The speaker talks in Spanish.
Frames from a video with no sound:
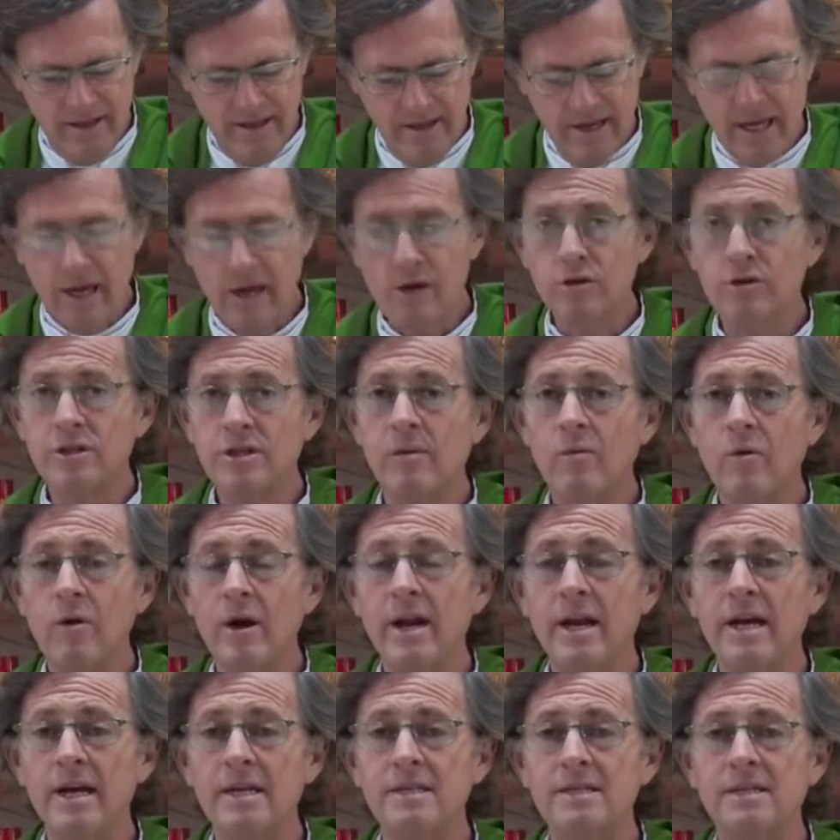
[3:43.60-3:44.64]
¿Qué cosas
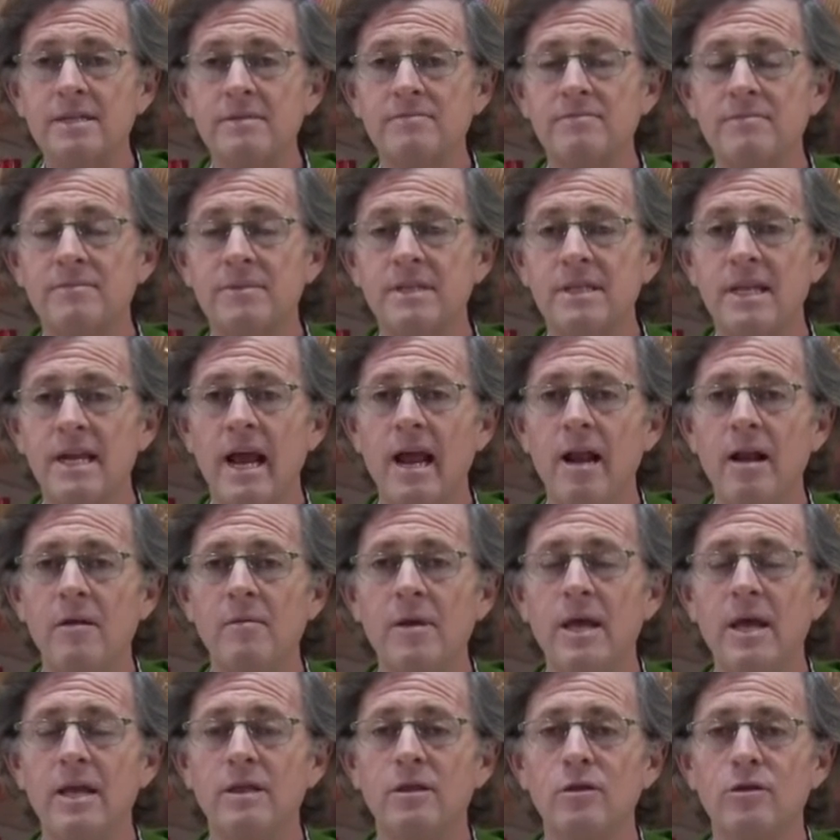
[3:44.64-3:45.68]
buenas trae el
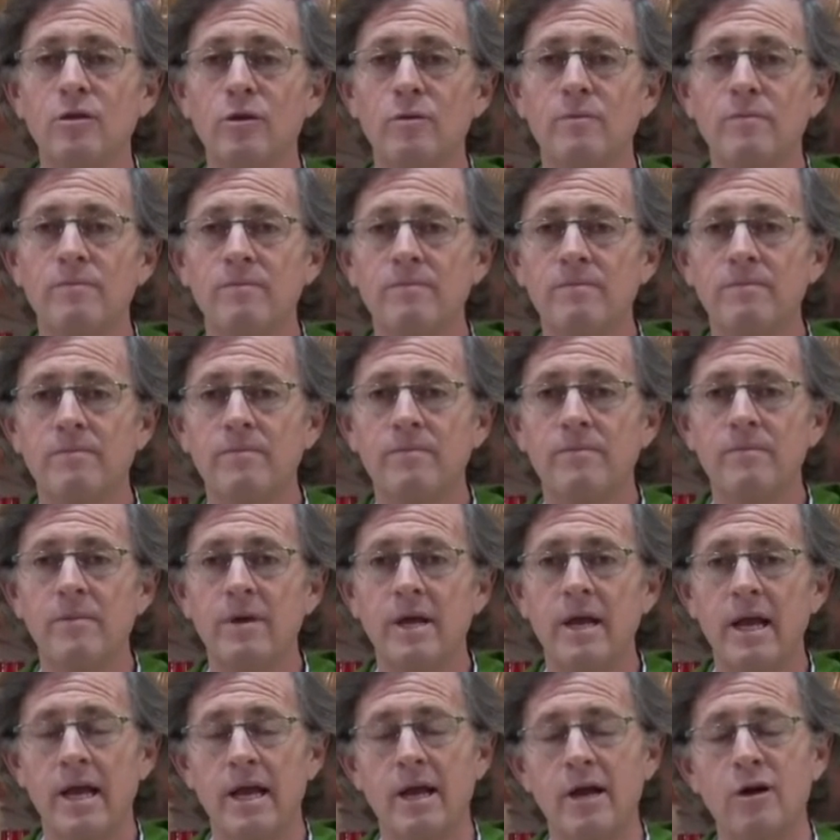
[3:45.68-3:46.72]
viento
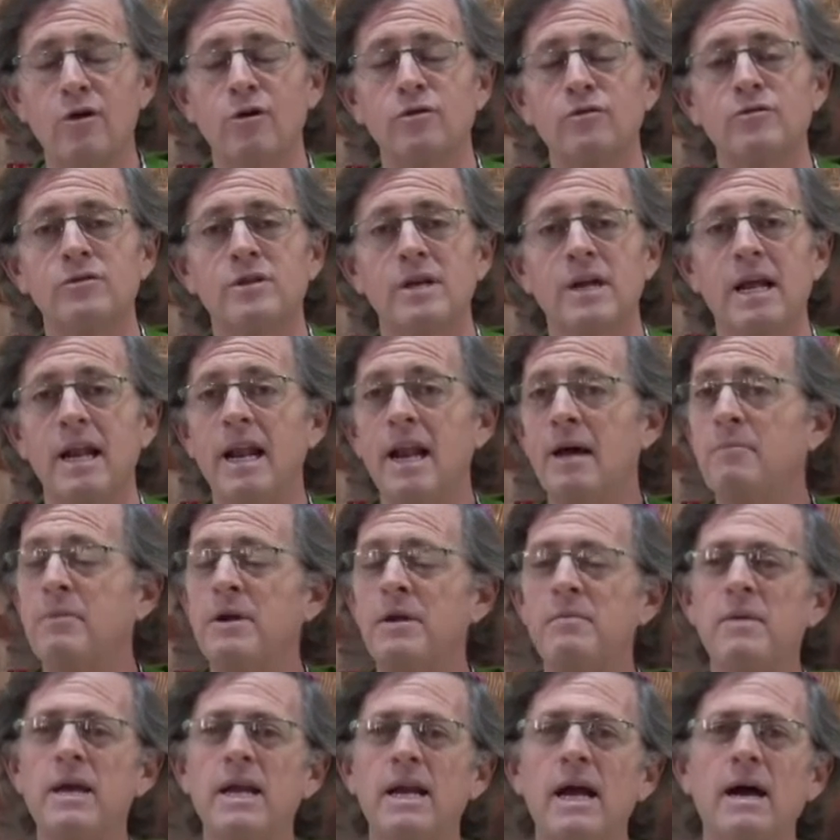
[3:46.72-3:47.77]
en contra? La
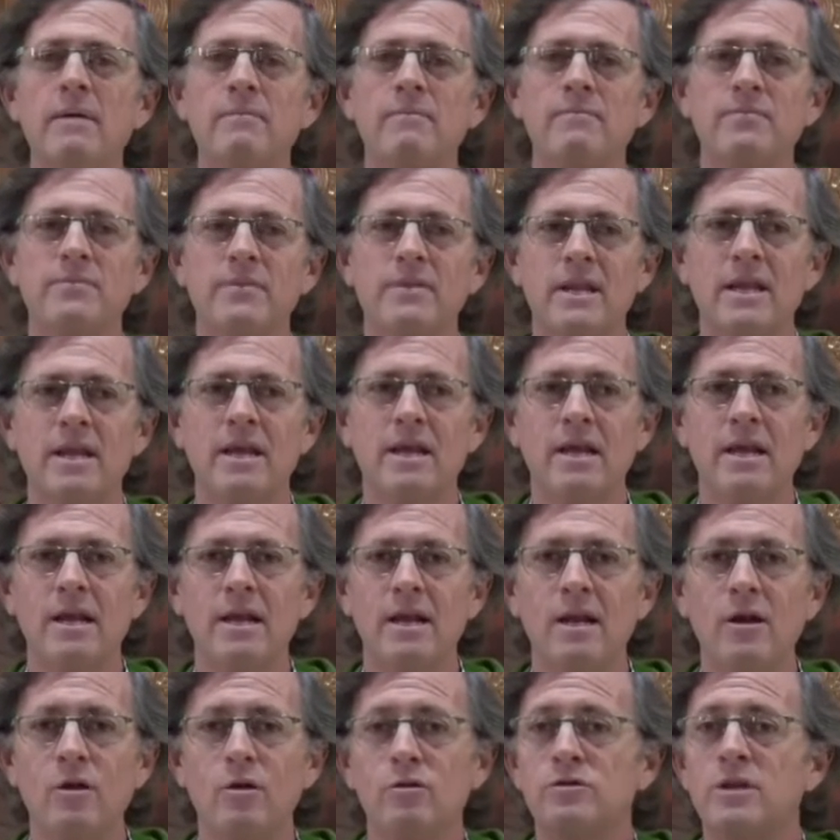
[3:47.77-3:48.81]
primera,
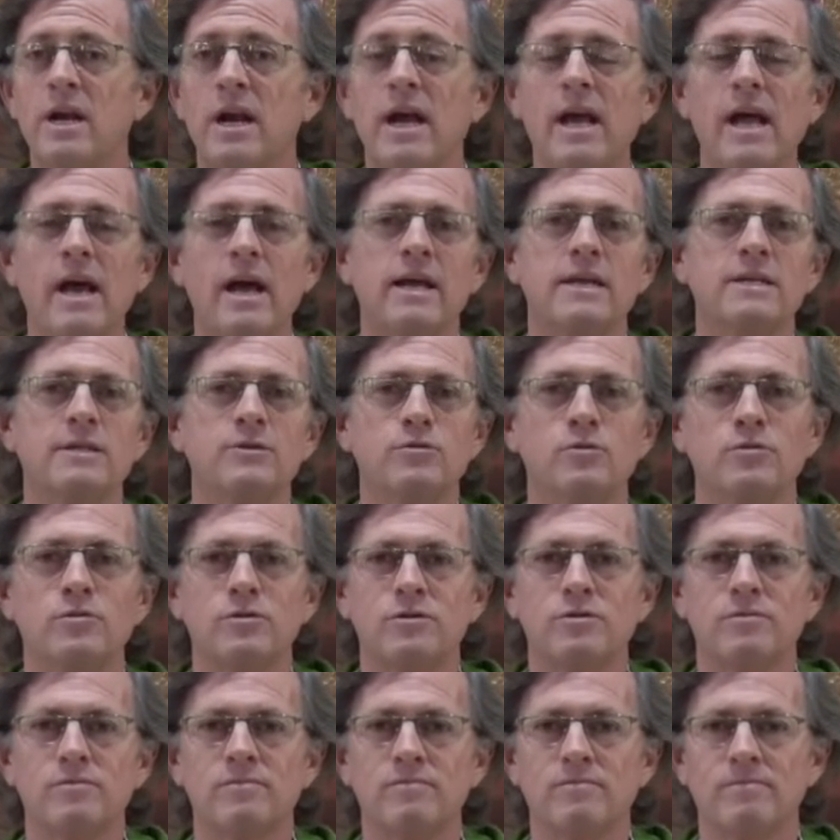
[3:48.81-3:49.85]
lo trae a
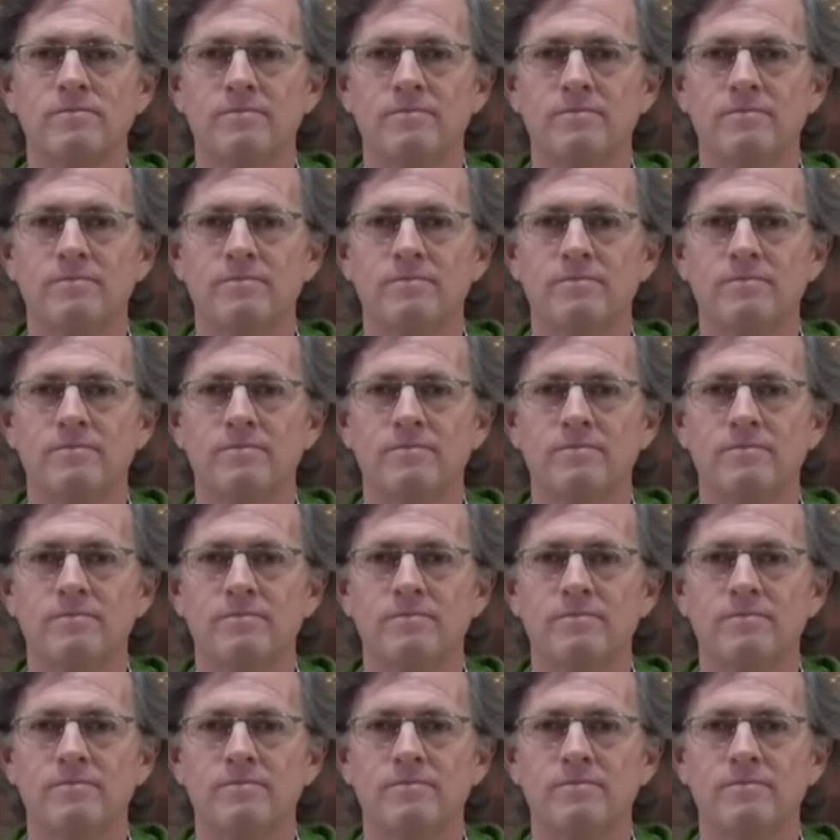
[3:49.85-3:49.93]
Jesús.